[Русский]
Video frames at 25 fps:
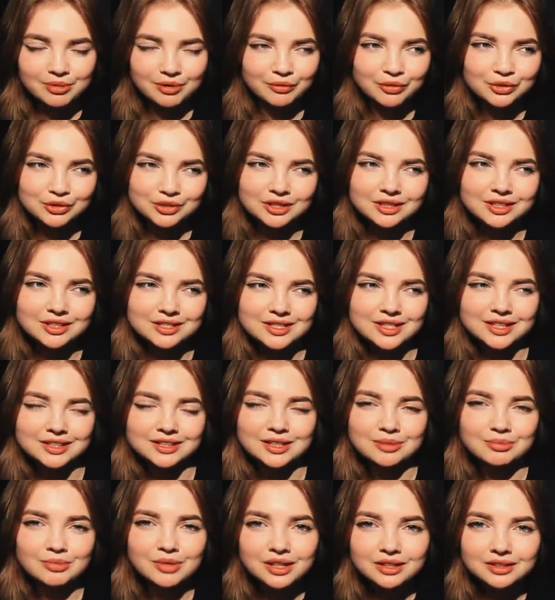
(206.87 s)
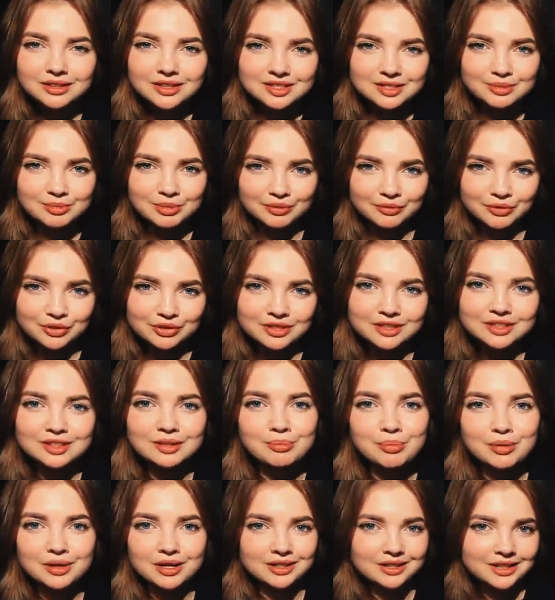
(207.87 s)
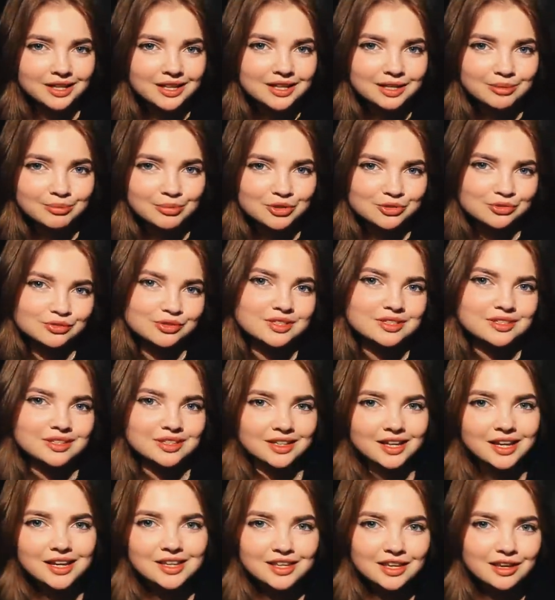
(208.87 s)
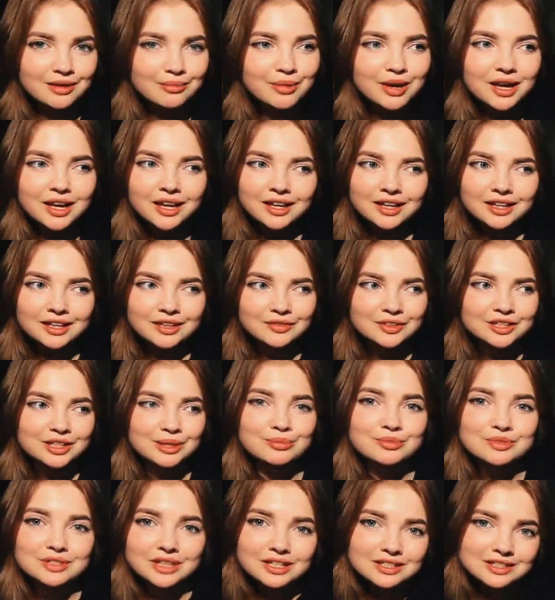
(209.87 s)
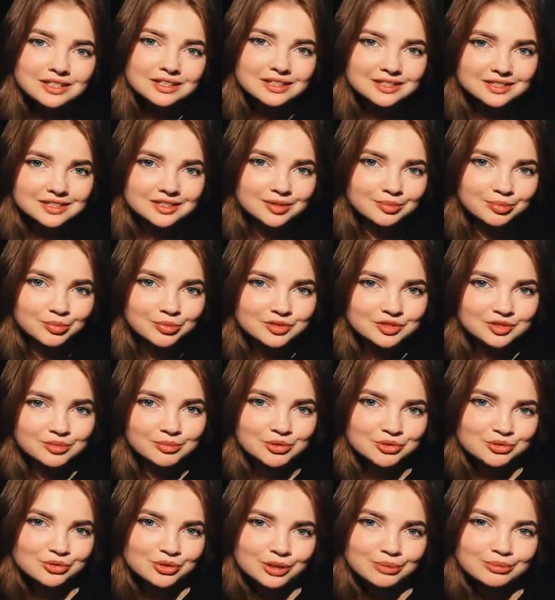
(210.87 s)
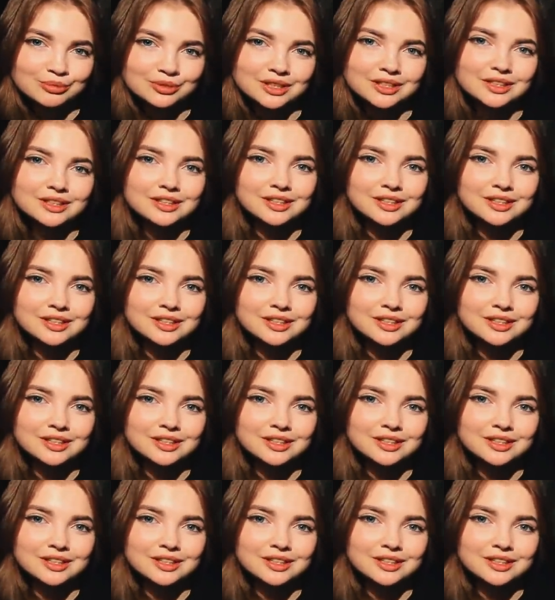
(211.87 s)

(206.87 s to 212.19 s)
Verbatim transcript: проводит какие-то закономерности, проводит какие-то параллели между настроением и видом деятельности, допустим, между какими-то